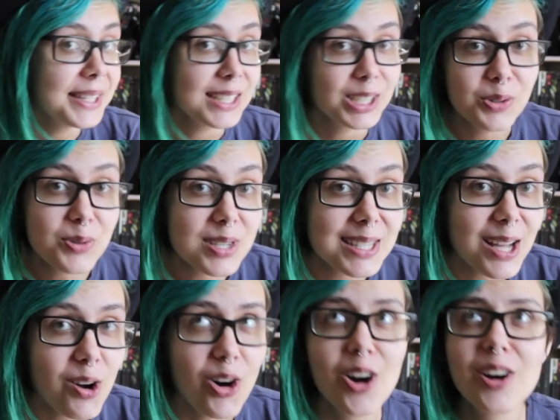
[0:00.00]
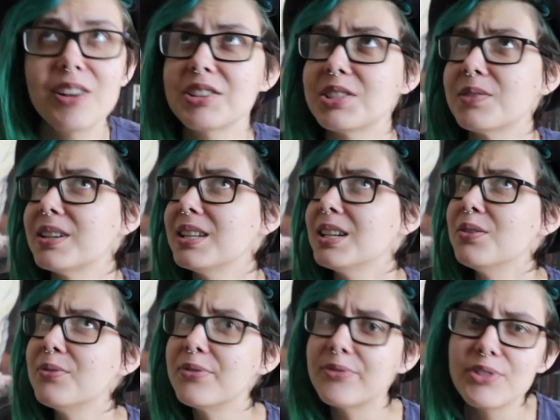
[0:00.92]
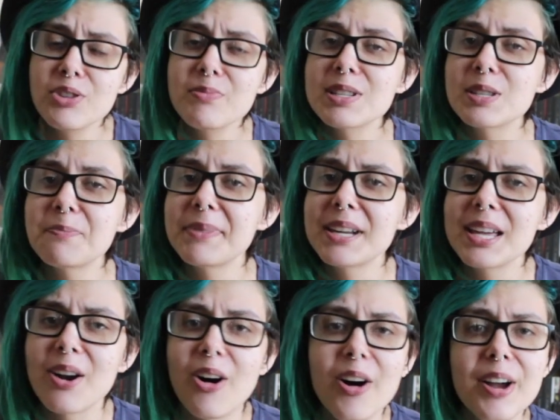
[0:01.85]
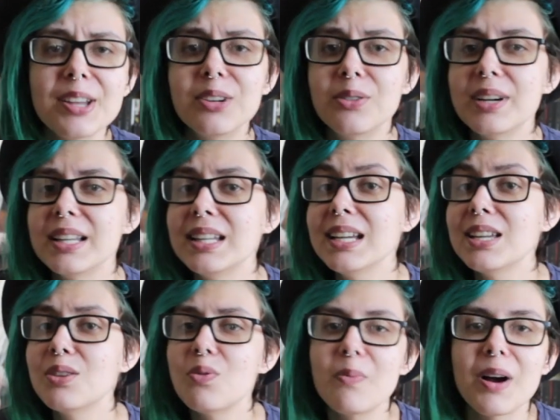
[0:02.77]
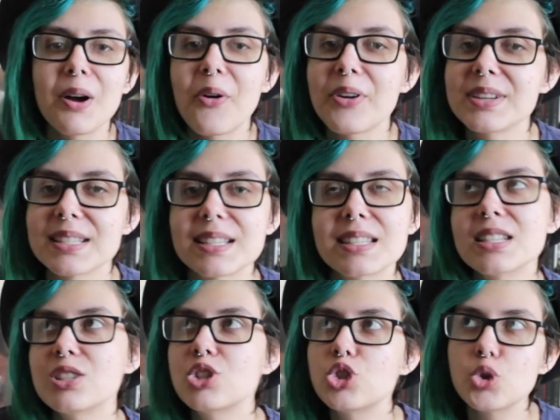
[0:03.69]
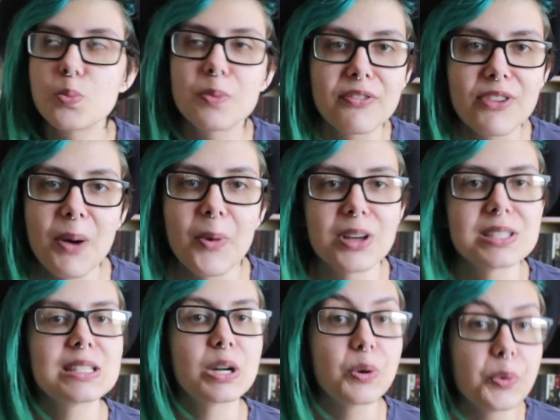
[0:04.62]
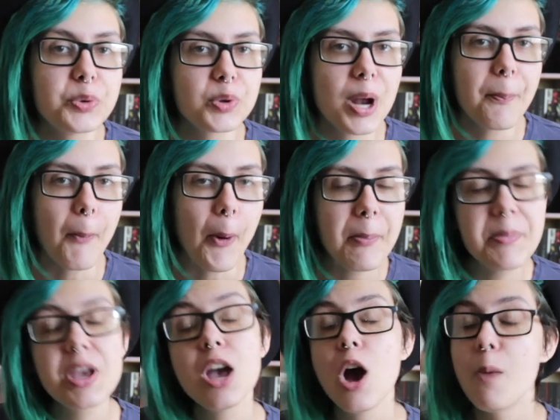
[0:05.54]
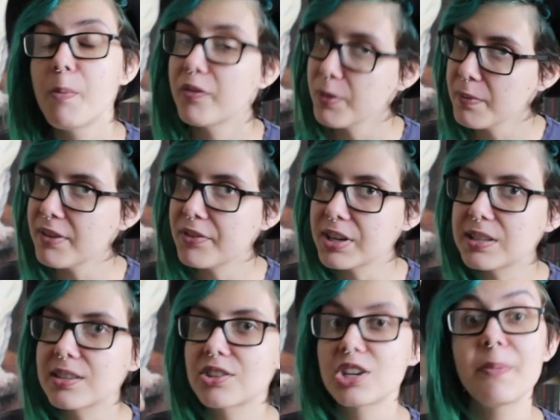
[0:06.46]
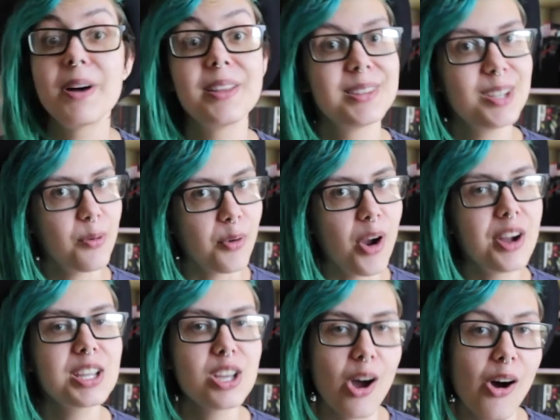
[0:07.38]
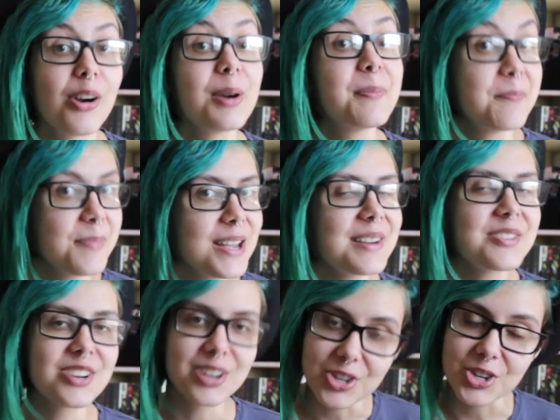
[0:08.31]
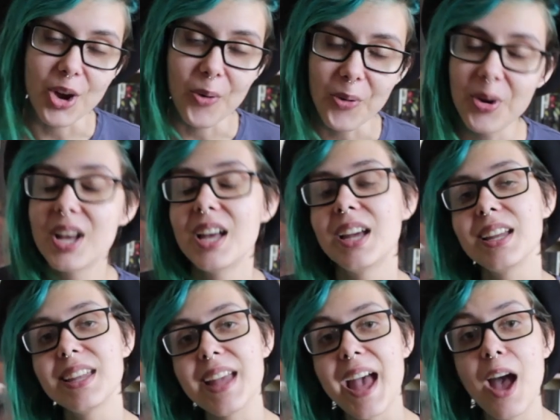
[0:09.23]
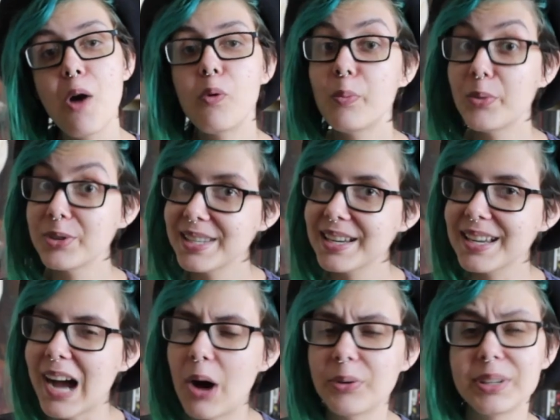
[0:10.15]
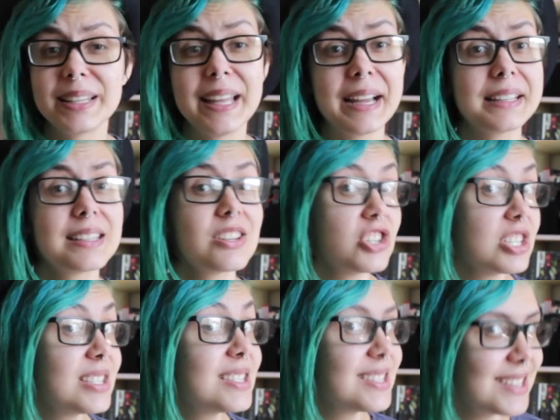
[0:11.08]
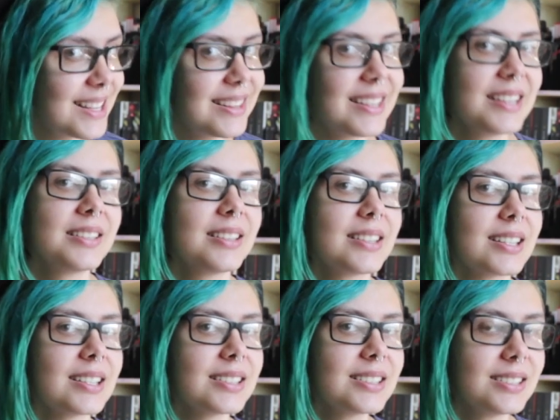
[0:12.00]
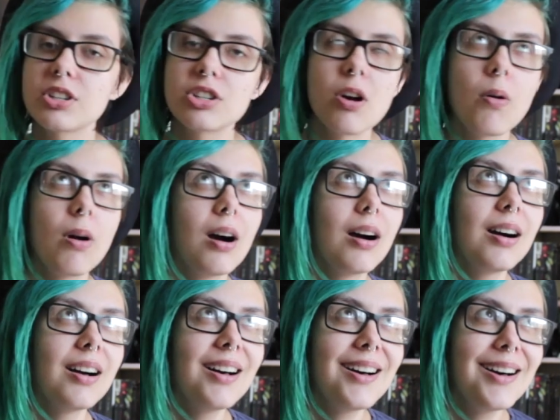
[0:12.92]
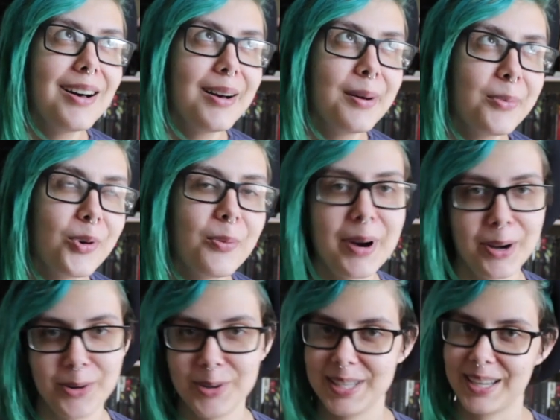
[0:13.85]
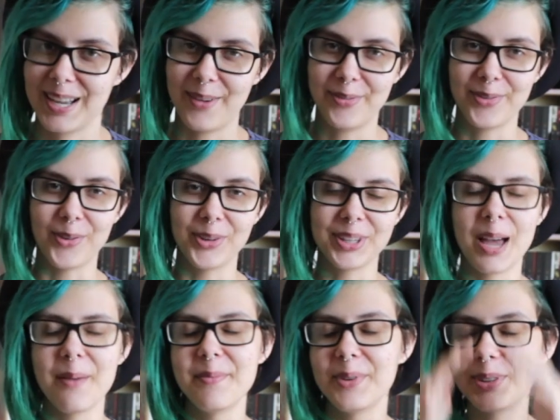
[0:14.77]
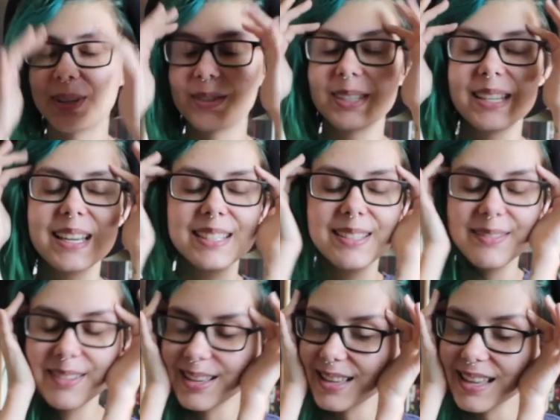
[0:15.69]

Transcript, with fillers: é nenhum Star Wars, não é nenhum filme de super-herói, não é nenhuma coisa assim super famosa da cultura pop. Meu filme favorito se chama Rocky Horror Picture Show e é um musical da década de 70. Gente, eu amo uma coisa cafona. Meu Deus, e esse